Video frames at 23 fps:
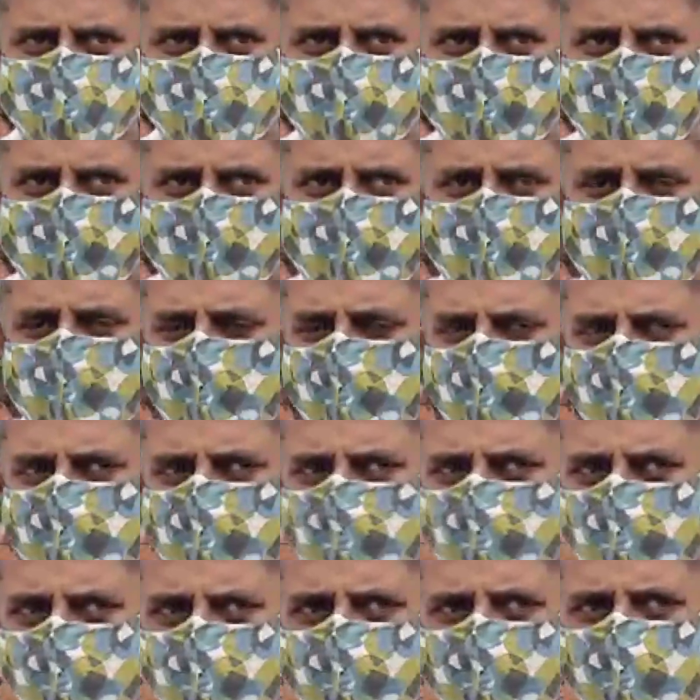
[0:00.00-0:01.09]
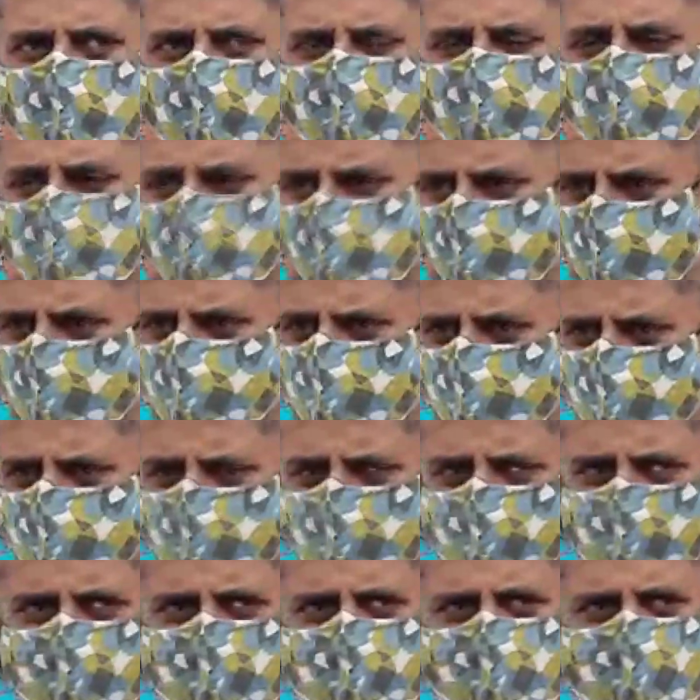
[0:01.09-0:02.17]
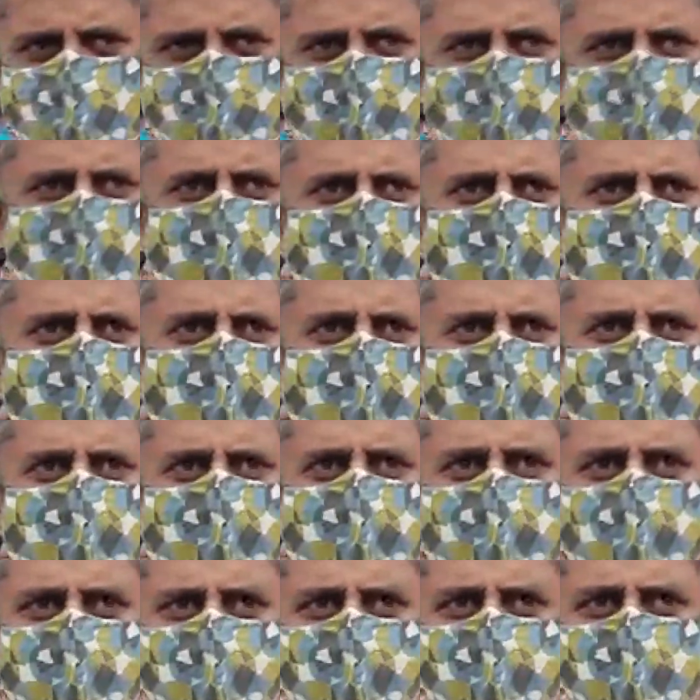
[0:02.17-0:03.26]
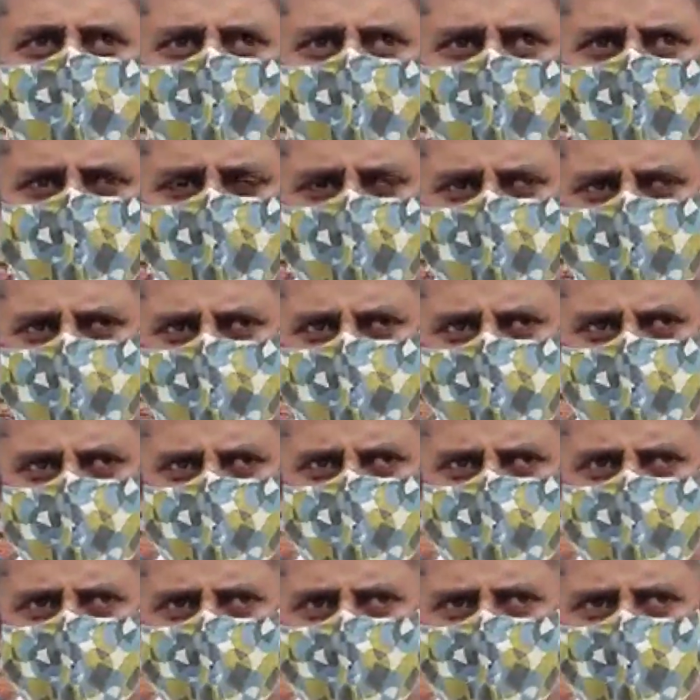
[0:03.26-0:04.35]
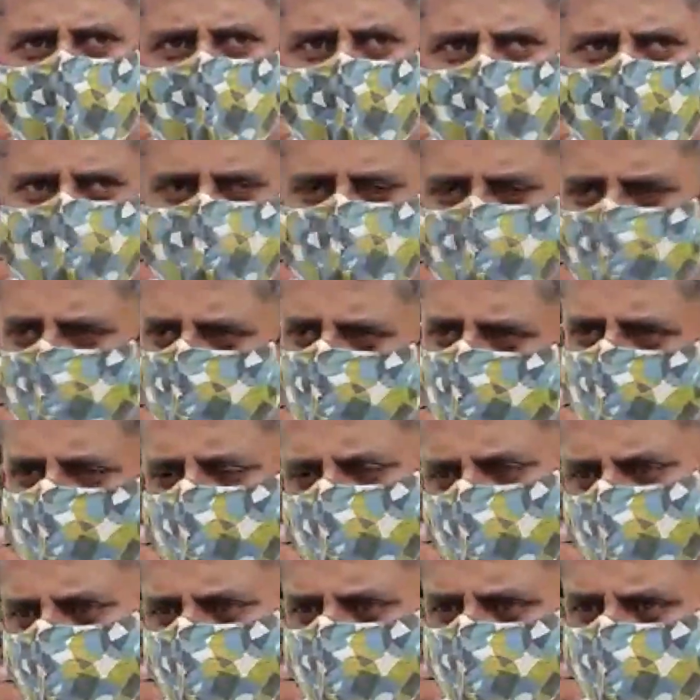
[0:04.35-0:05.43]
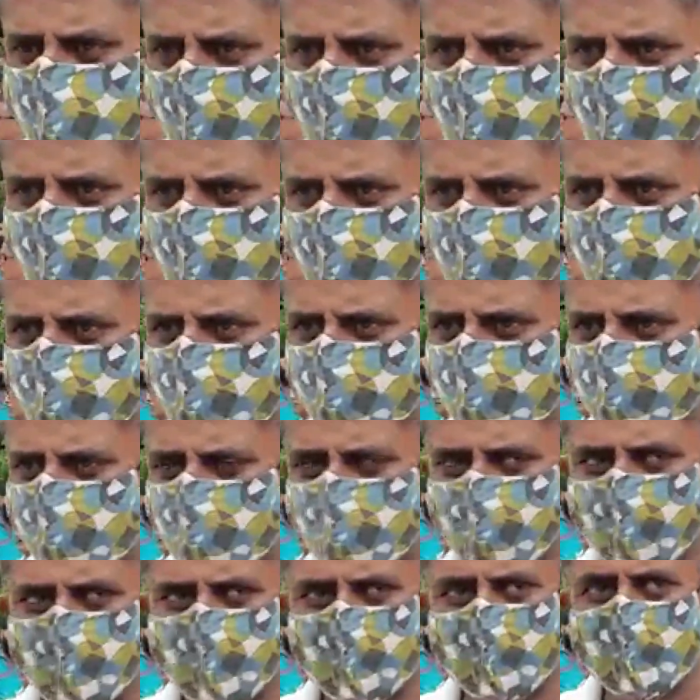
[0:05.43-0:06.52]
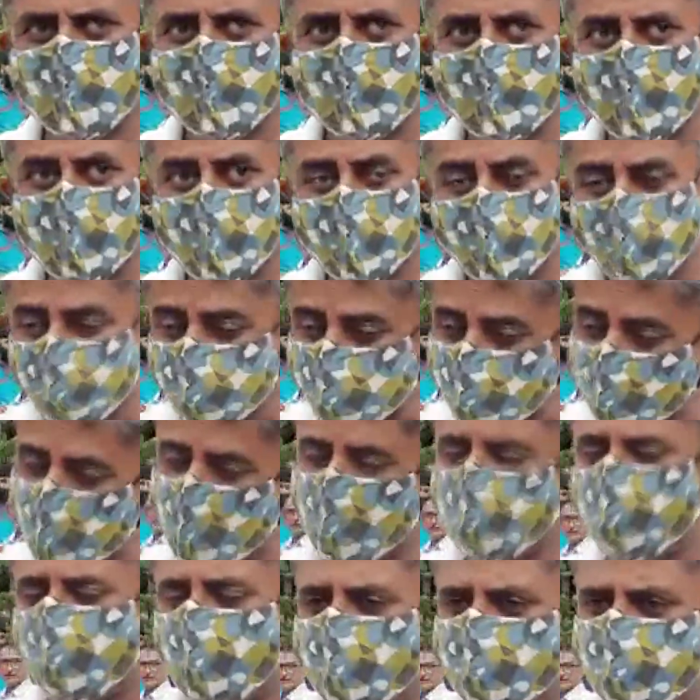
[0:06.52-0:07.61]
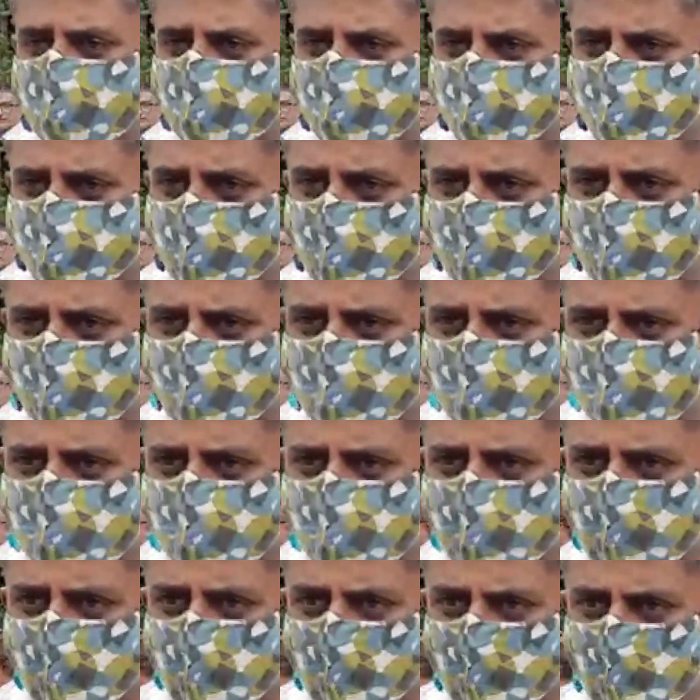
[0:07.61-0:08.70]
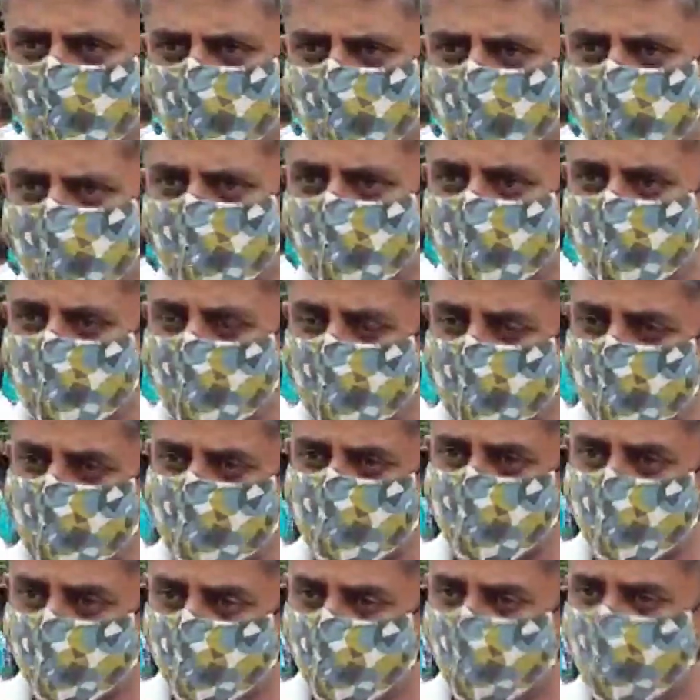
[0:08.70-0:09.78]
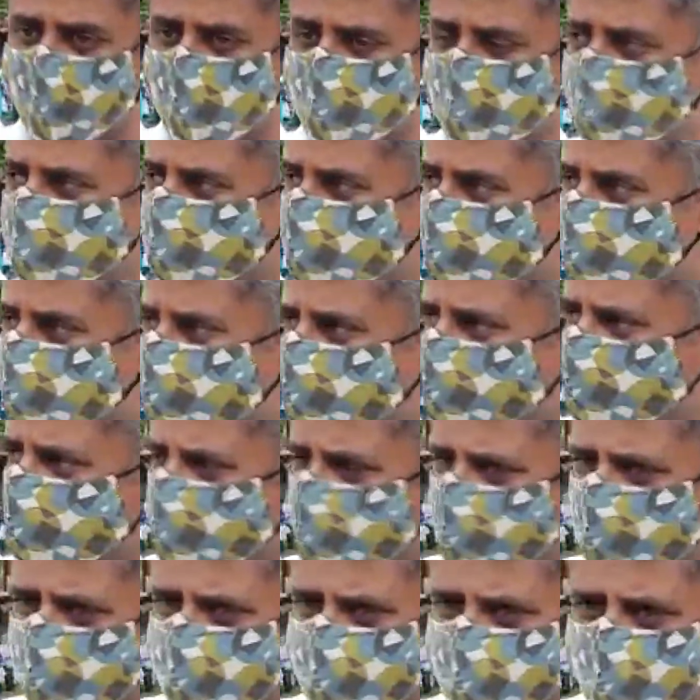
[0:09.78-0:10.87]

है ये मेरा नाम संजीव सिंह है ये आपने देखा होगा लास्ट ईयर भी ये पुल टूटा था और सेम प्लेस से टूटा था और एक दो महीने तक गाड़ियाँ इस